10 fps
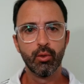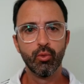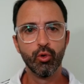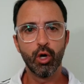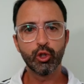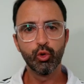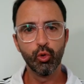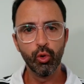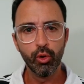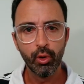o
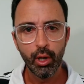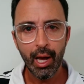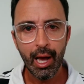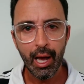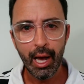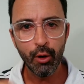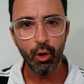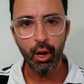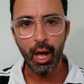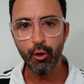nosso,
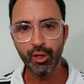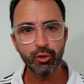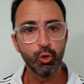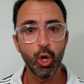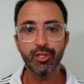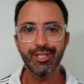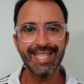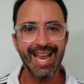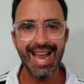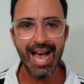a, a nosso, o nosso
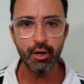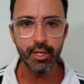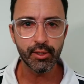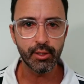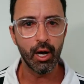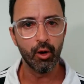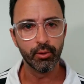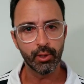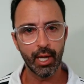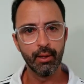cenário
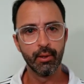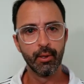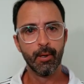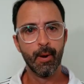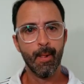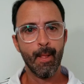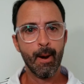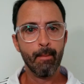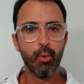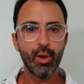inicial, tá?
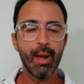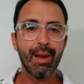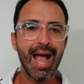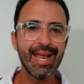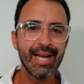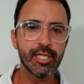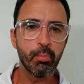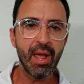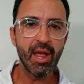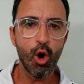Porque caem as
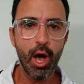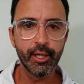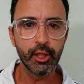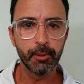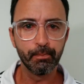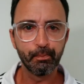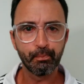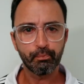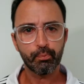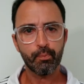penhoras,
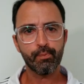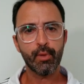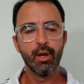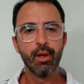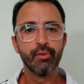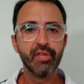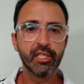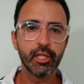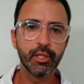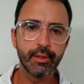
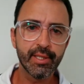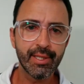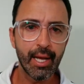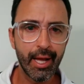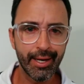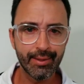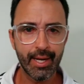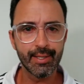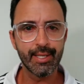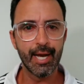deixa de ter salário
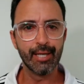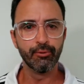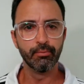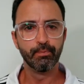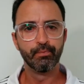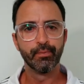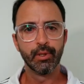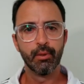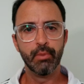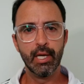atrasado,
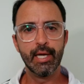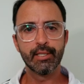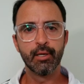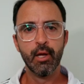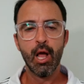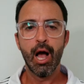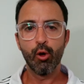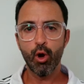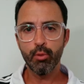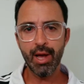beleza?
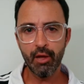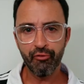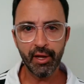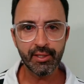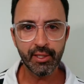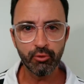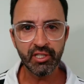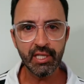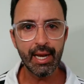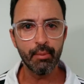Agora uma reflexão.
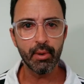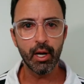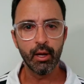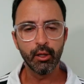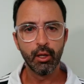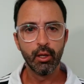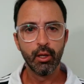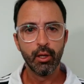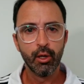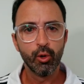Você lembra
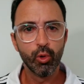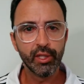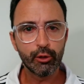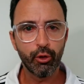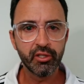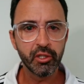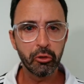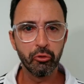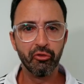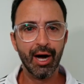quando a
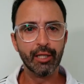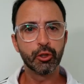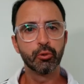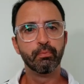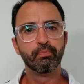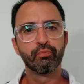torcida do Vasco